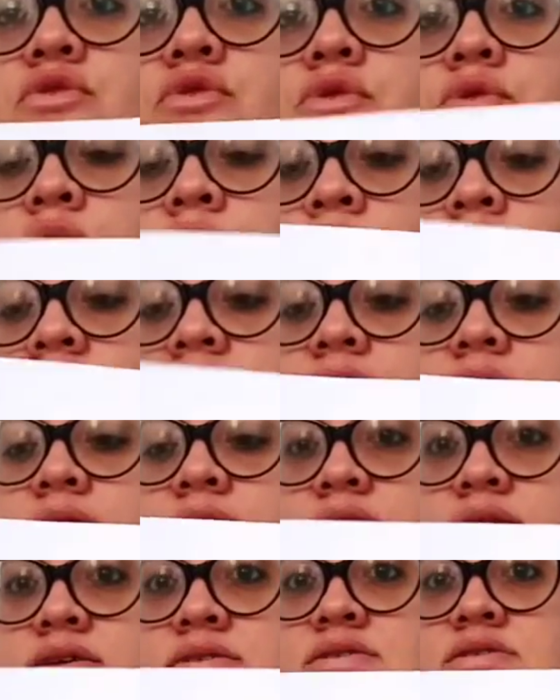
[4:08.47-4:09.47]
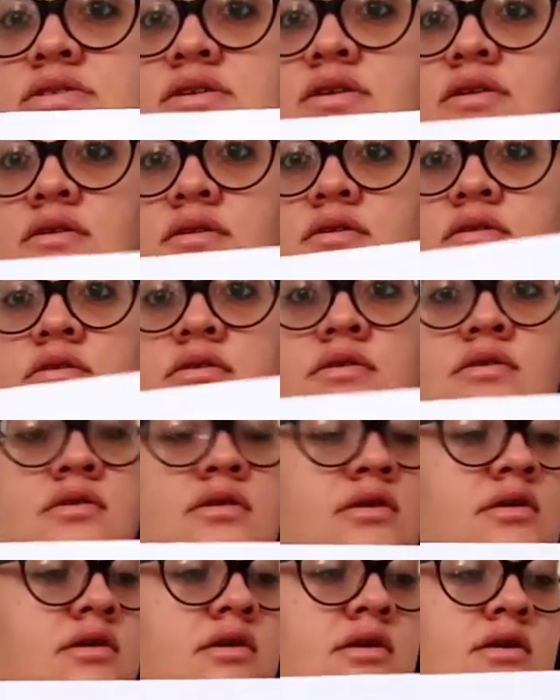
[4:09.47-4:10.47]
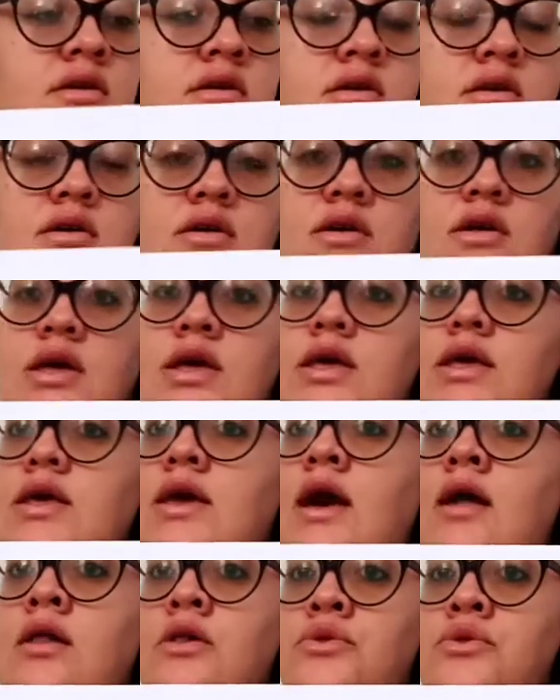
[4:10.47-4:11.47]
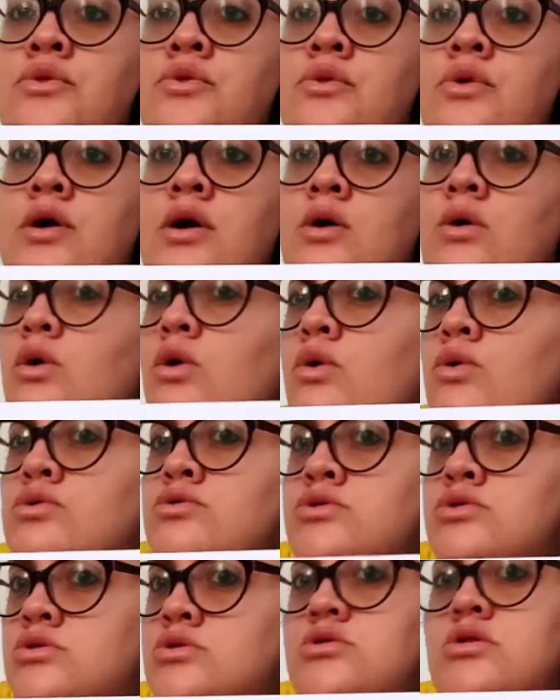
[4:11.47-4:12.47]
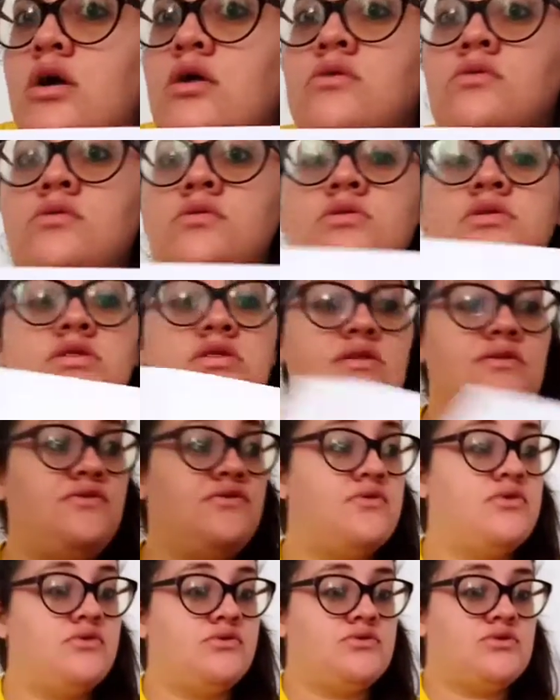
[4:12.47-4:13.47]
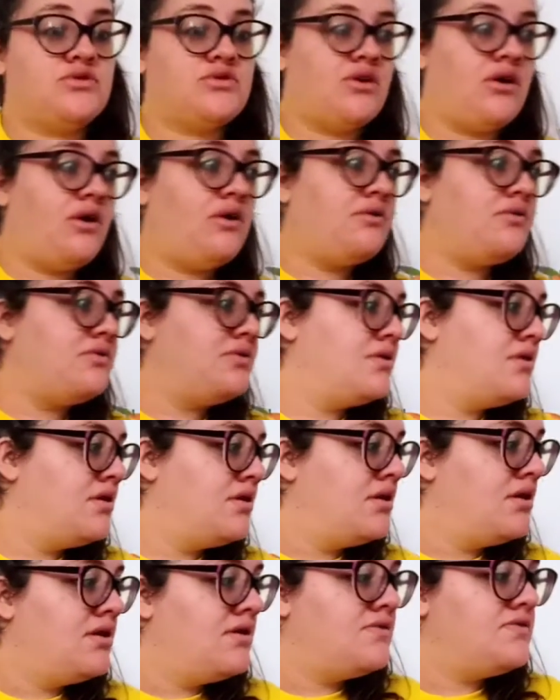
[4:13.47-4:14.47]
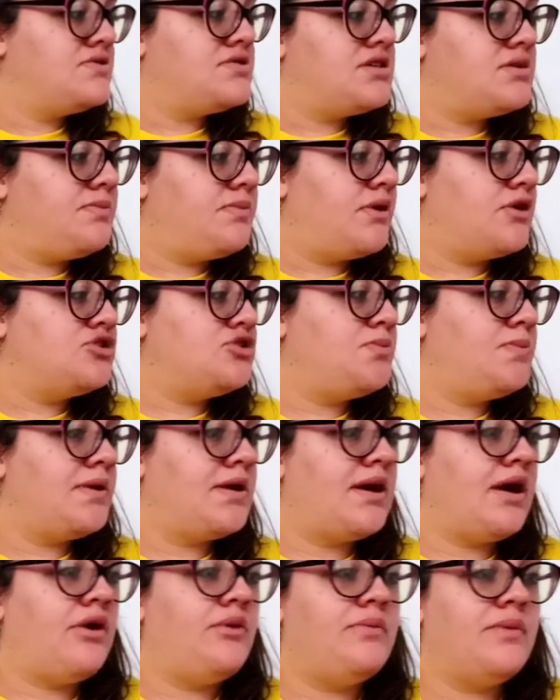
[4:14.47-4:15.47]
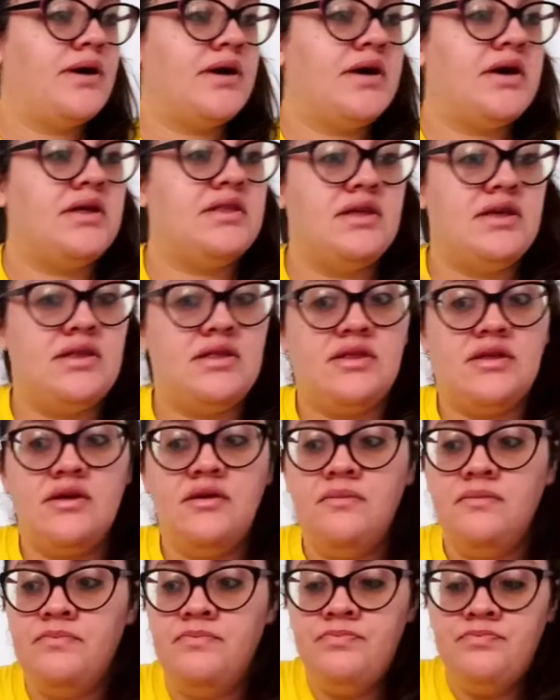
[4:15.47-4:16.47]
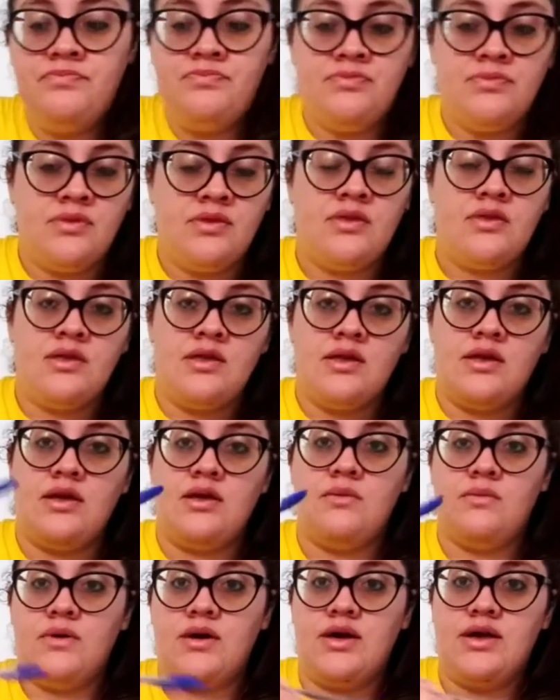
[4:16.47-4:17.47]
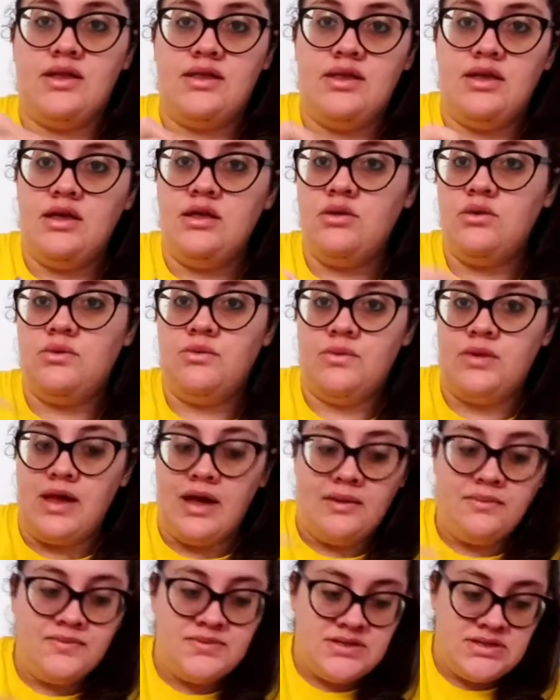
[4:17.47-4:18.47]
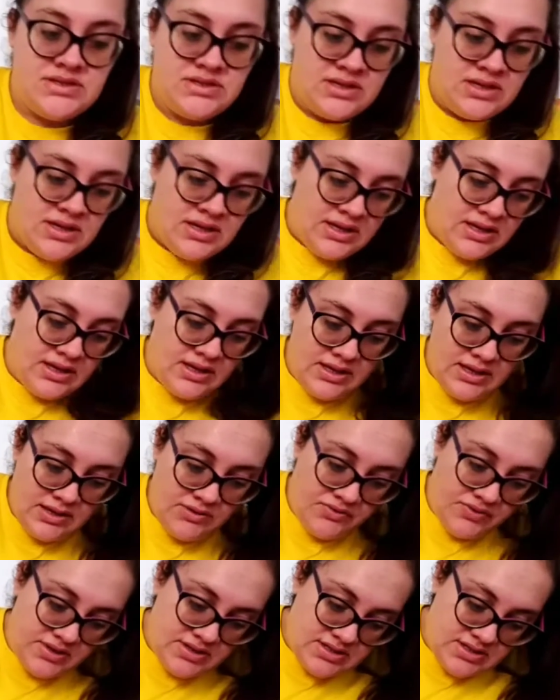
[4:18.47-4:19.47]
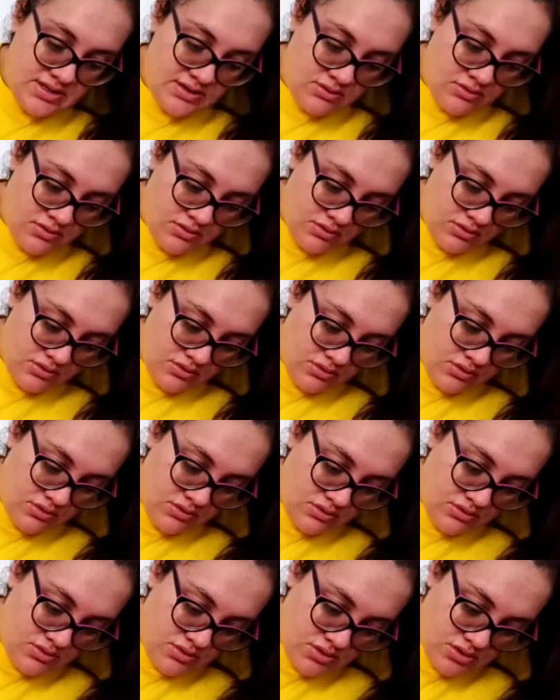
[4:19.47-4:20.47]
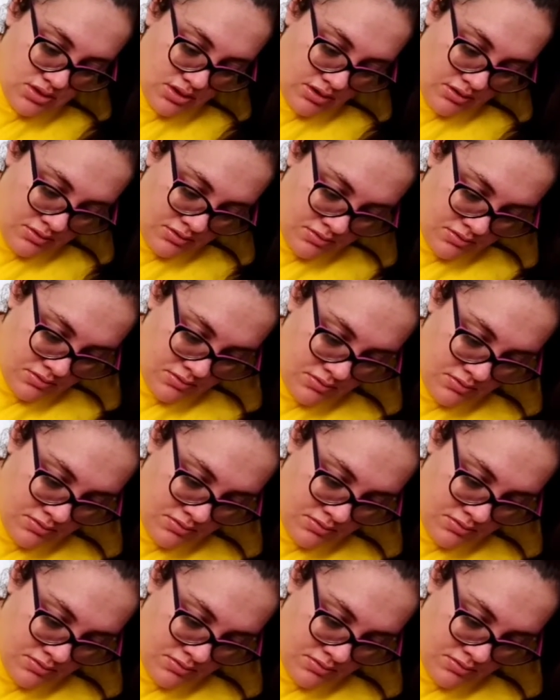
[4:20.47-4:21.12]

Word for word: colou a casa e a lua ou o sol. Se for o sol, você pode pegar uma caneta, uma caneta um lápis e fazer o contorno do sol.